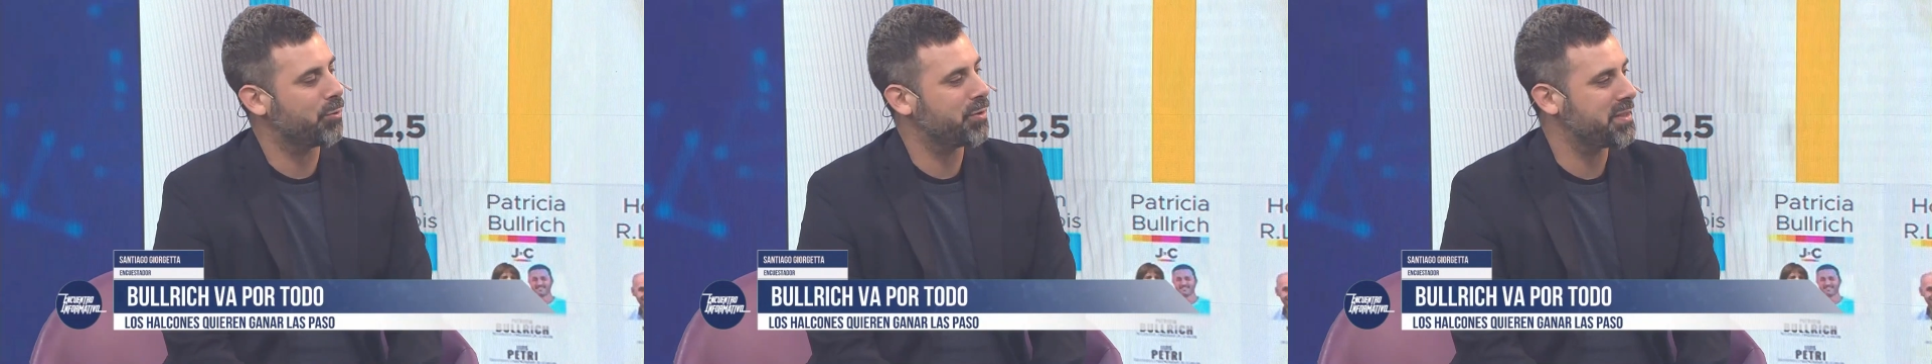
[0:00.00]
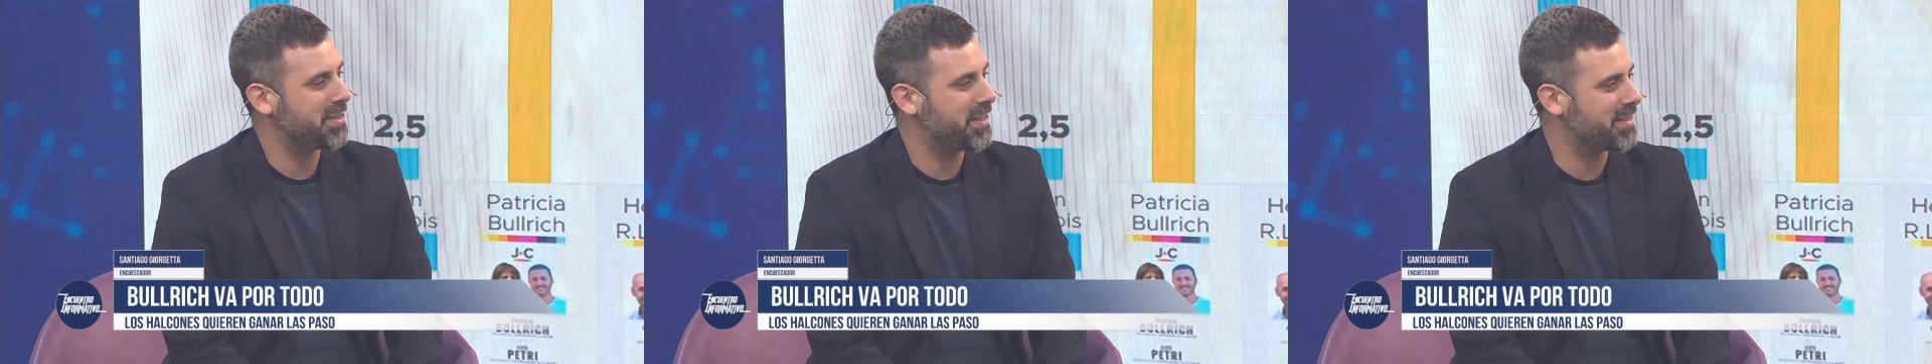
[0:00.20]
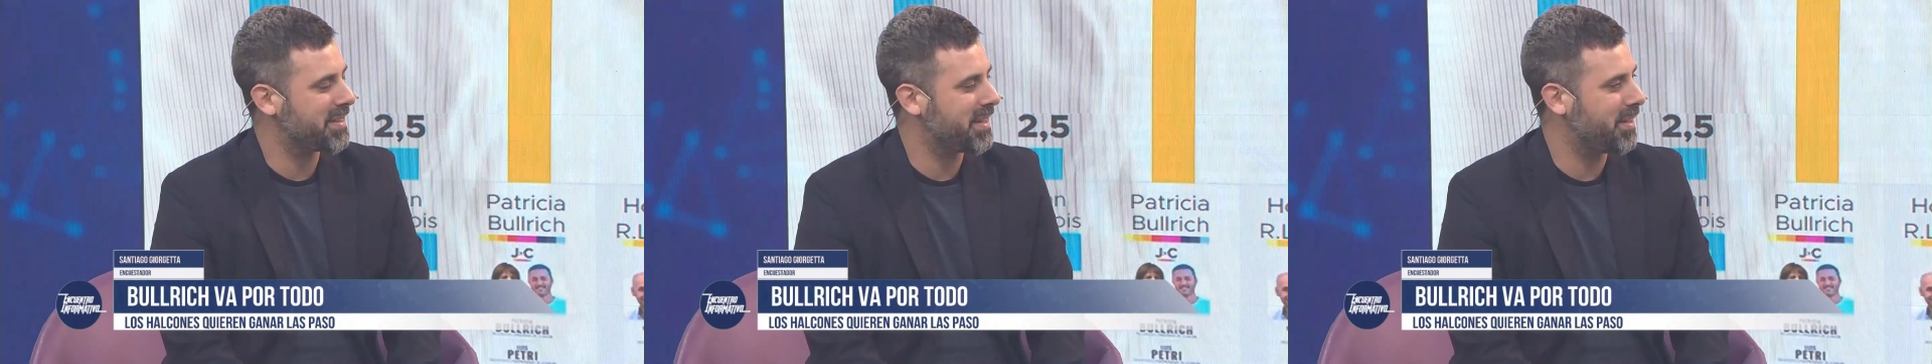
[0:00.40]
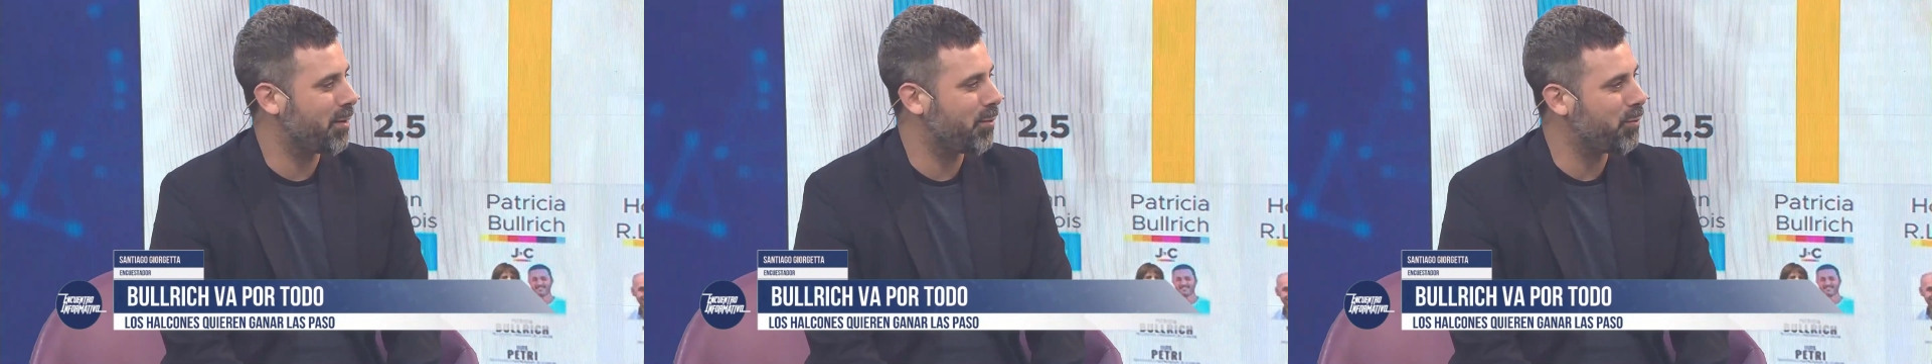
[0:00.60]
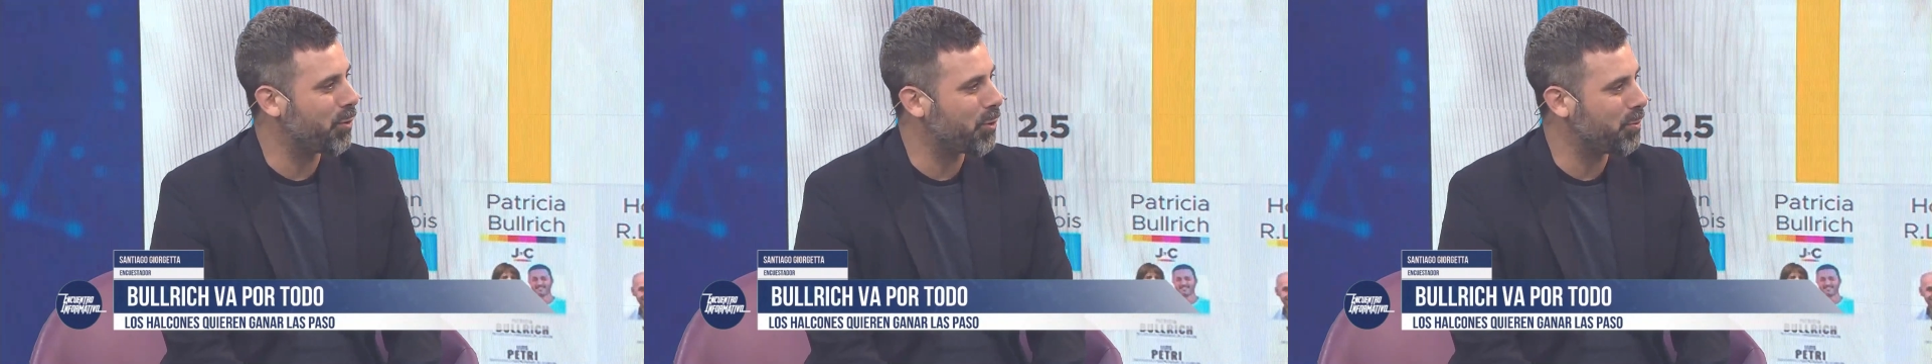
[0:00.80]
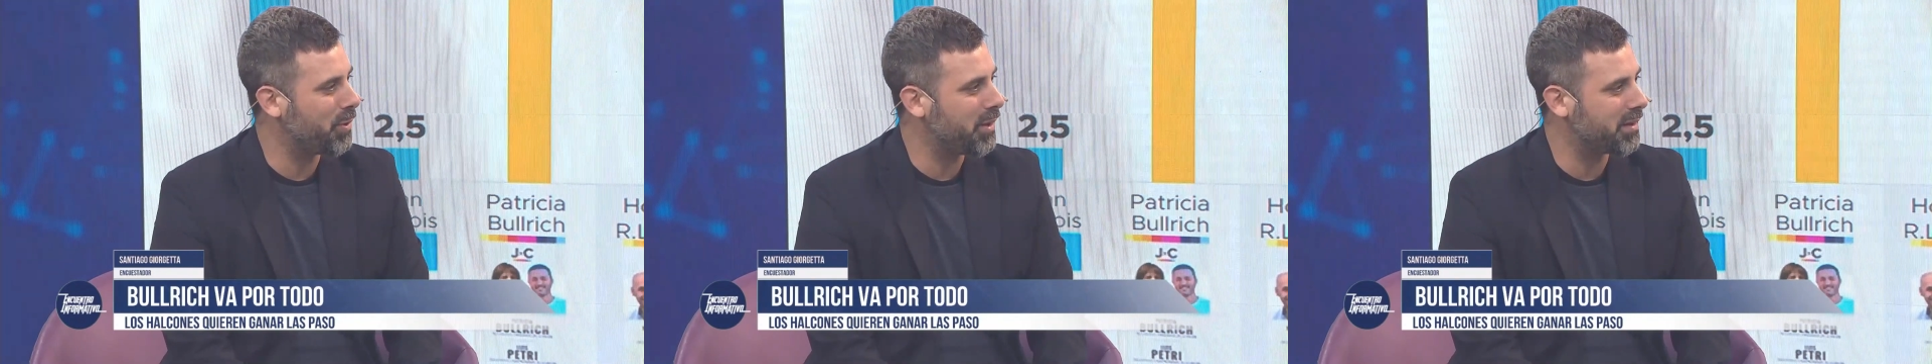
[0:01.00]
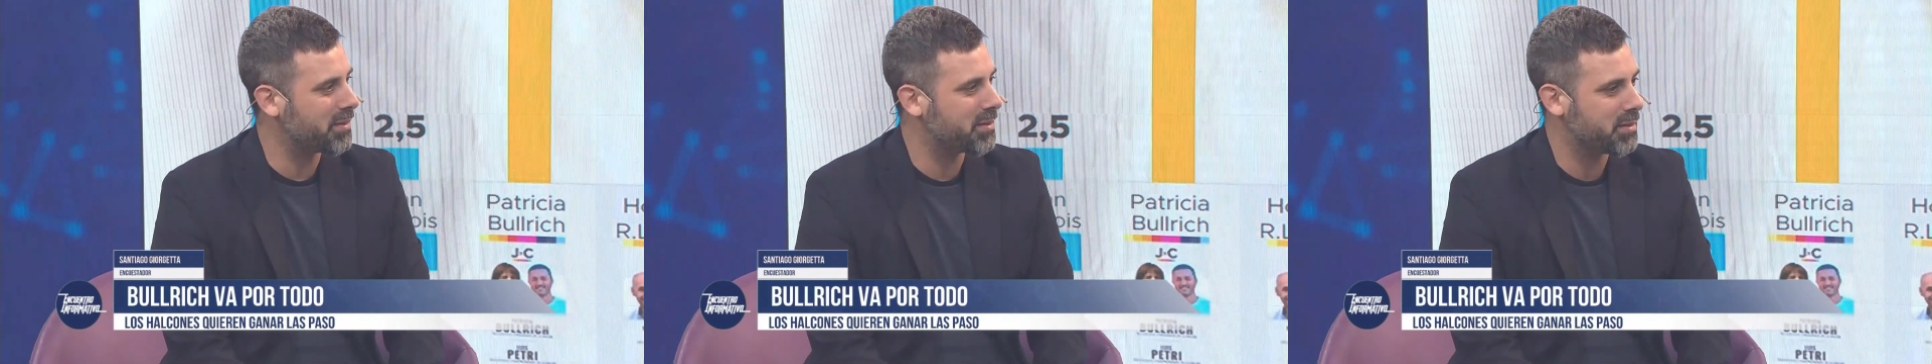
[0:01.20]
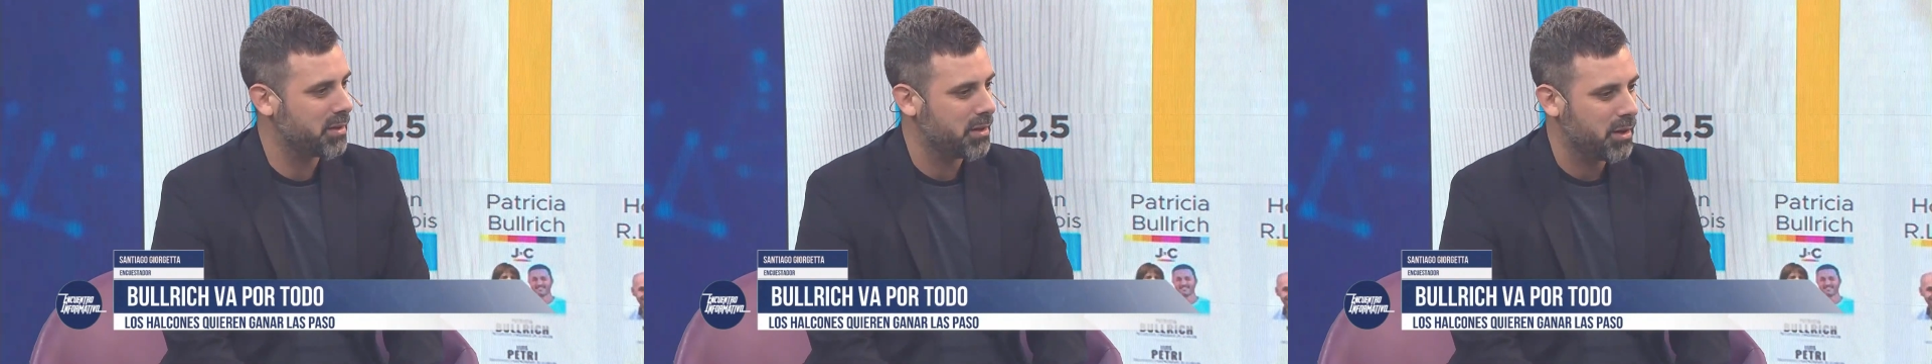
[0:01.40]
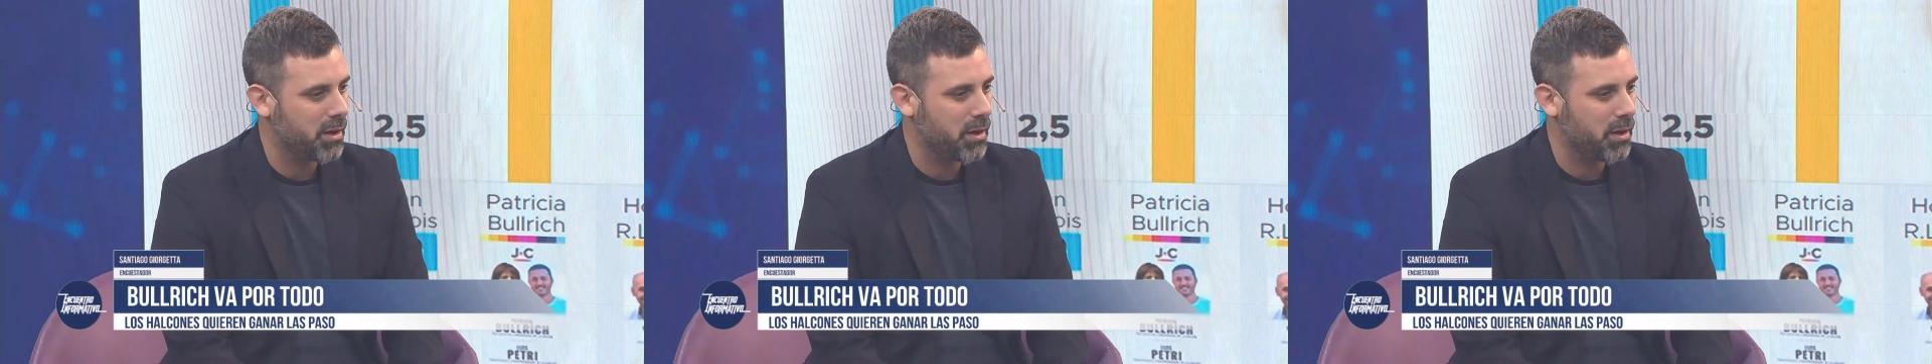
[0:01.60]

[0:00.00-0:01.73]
oficializadas las fórmulas,